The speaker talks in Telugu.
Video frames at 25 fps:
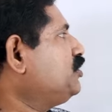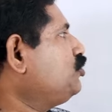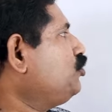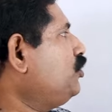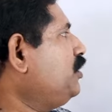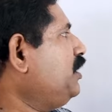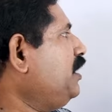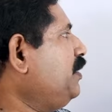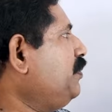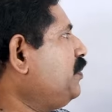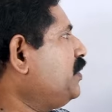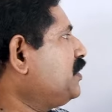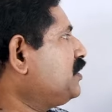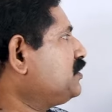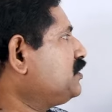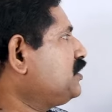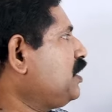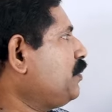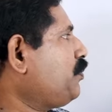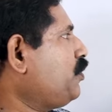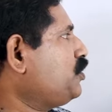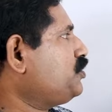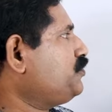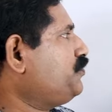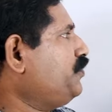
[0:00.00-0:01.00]
చూడండి
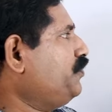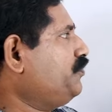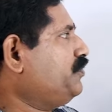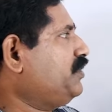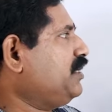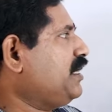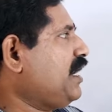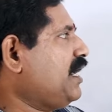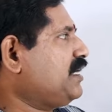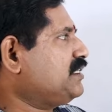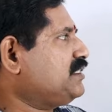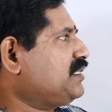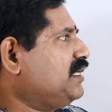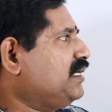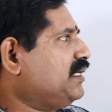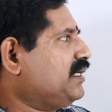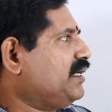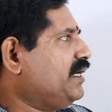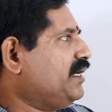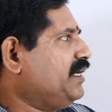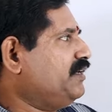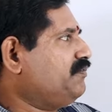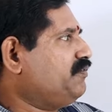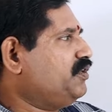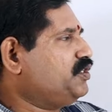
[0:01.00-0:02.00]
సపోజ్ ఫిఫ్టీ ల్యాక్స్ కనుక
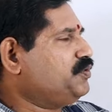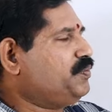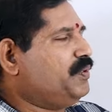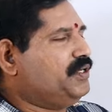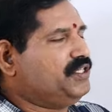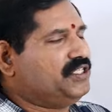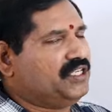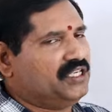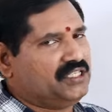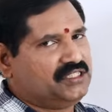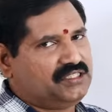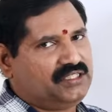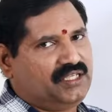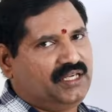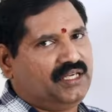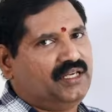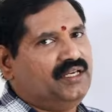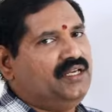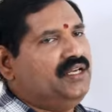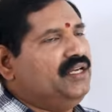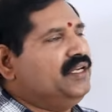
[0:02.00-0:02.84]
ఇన్వెస్ట్మెంట్ చేస్తే